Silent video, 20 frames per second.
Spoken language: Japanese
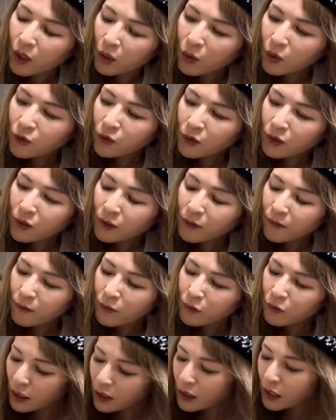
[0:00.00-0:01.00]
本当に占い
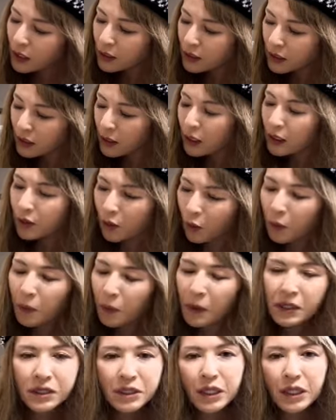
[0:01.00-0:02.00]
じゃないの。お
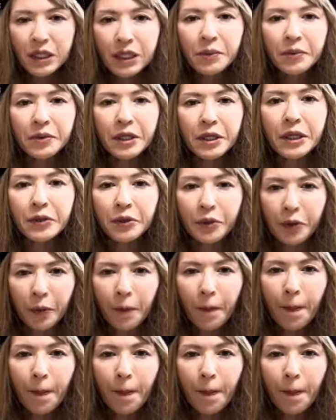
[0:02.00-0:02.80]
まじないでもないのよ。